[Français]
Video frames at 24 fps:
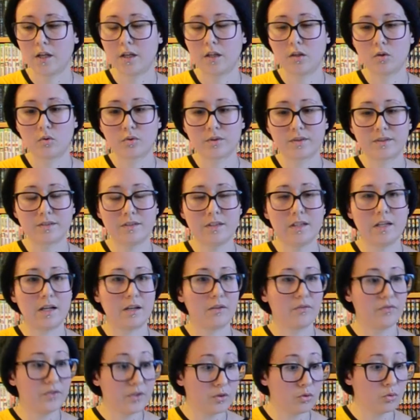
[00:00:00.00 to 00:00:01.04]
Et aussi
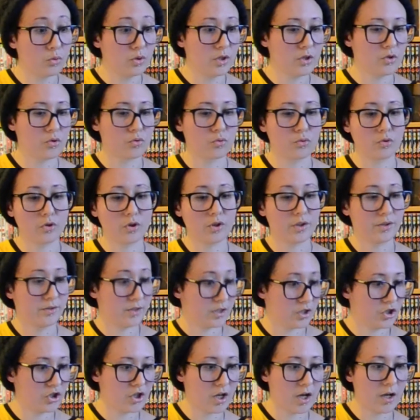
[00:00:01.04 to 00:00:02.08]
la vie de tous les jours
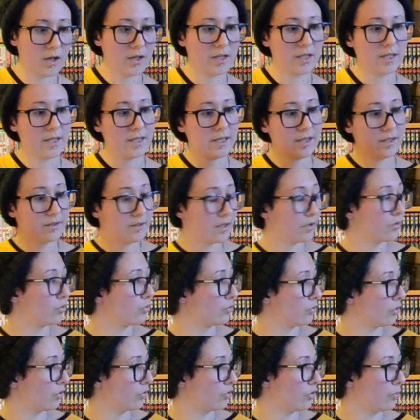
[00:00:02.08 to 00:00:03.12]
des chats et d'un
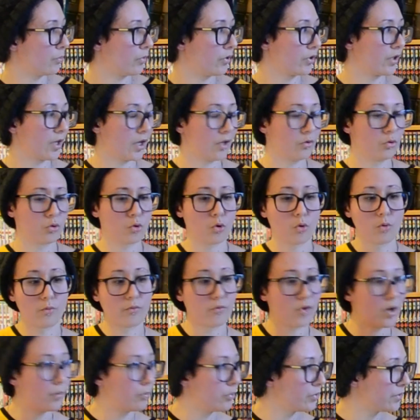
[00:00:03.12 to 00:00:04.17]
auteur de manga. Donc on le
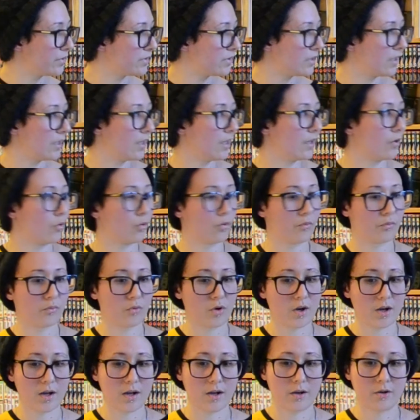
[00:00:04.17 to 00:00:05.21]
voit bosser, on le
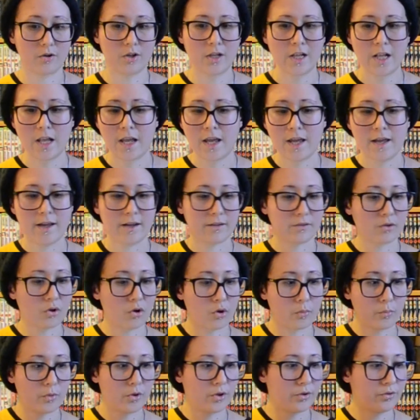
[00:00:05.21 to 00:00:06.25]
voit euh,
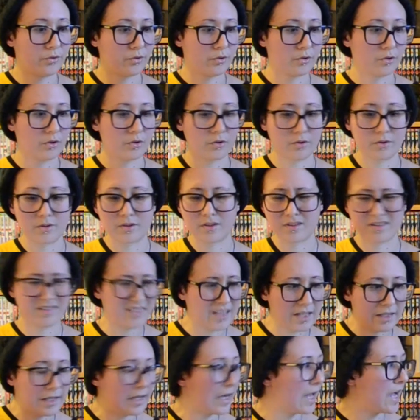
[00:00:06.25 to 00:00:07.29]
être en mode euh,
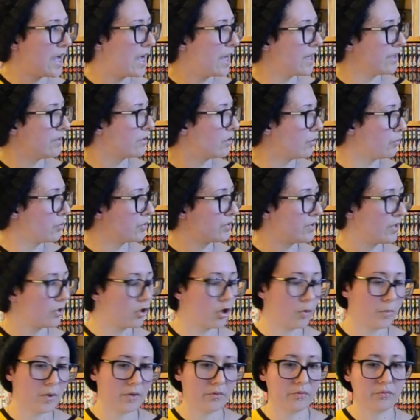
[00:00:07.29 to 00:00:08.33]
deadline, bosser
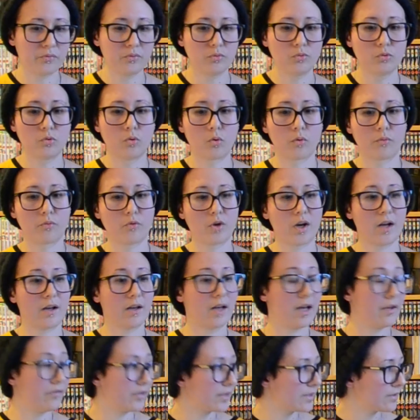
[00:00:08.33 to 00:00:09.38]
comme un fou, on le voit
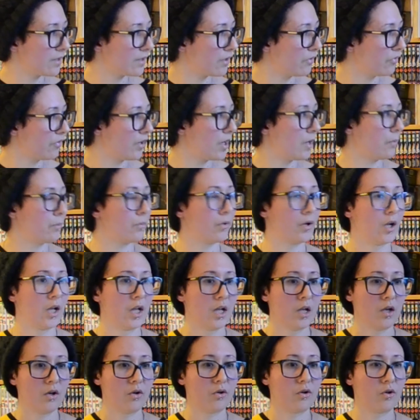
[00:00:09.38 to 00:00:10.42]
avec sa femme,
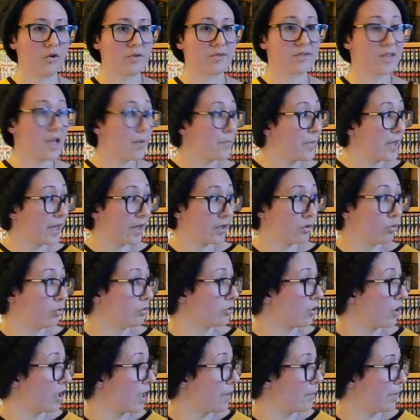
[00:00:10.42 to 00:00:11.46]
euh, sa mère est tout le
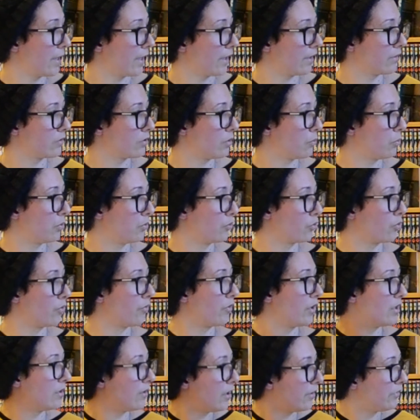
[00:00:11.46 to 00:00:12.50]
temps là, par exemple. Donc, on
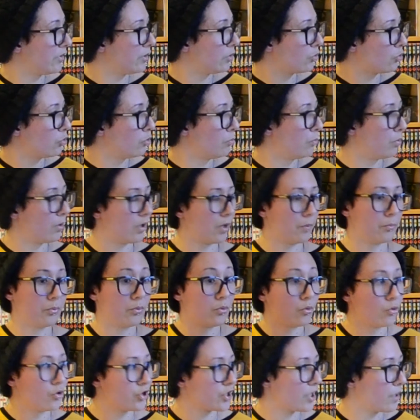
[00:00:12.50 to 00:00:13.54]
voit la vie de couple un
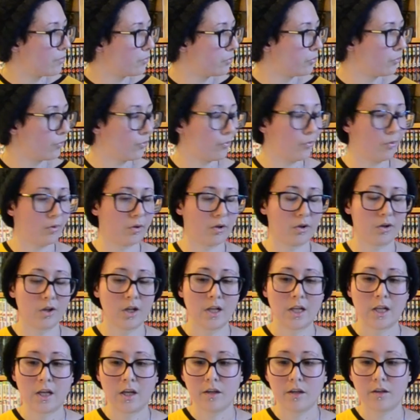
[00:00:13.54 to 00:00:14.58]
peu au Japon. Euh,
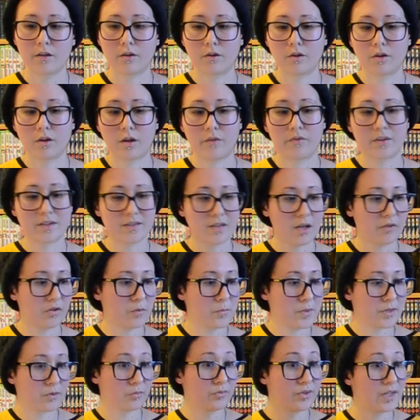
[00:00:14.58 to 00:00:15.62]
euh, avec sa
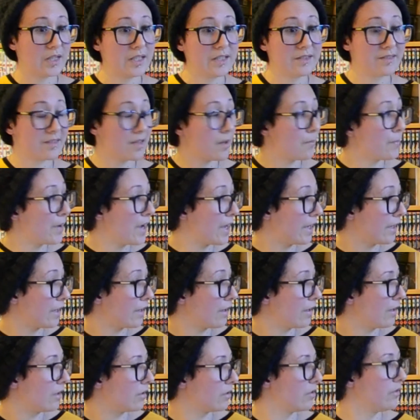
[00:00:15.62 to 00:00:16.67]
femme, ils ont des lits
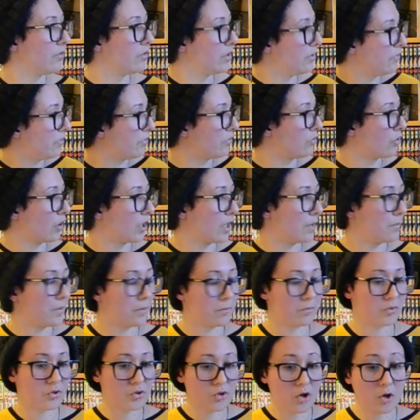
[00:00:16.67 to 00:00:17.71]
séparés. Ils vivent dans la
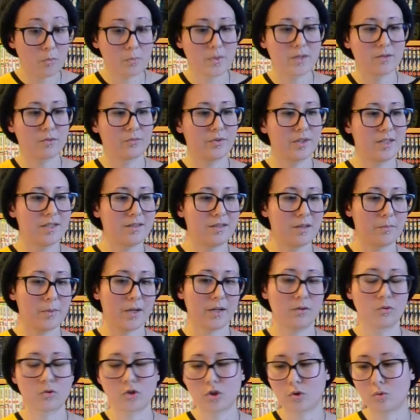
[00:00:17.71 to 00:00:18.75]
même chambre, mais ils ont des lits
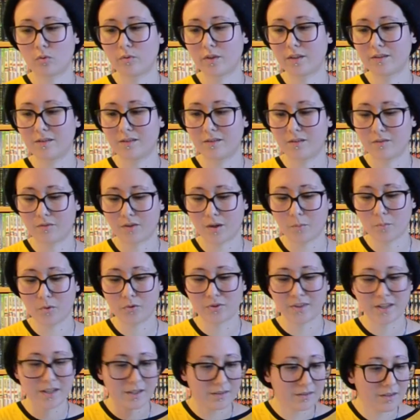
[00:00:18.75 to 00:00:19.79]
séparés. Donc, j'ai trouvé que c'était vraiment
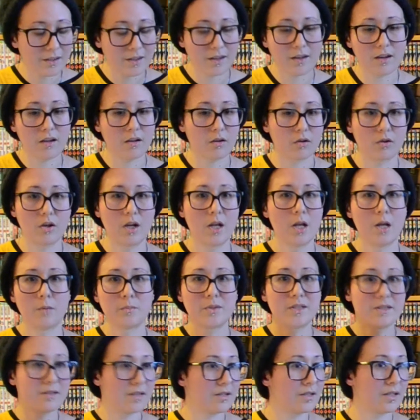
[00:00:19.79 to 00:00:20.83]
très, très
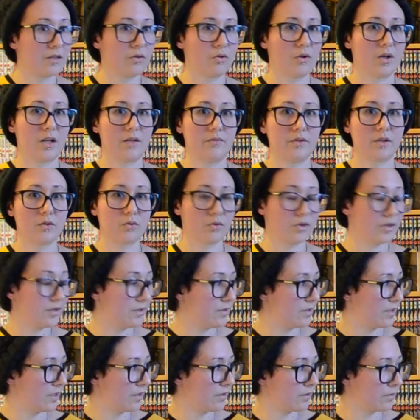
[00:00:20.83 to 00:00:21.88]
petite scénette de la vie
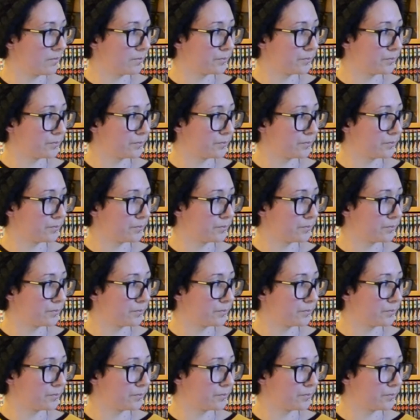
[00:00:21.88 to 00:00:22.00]
quotidienne.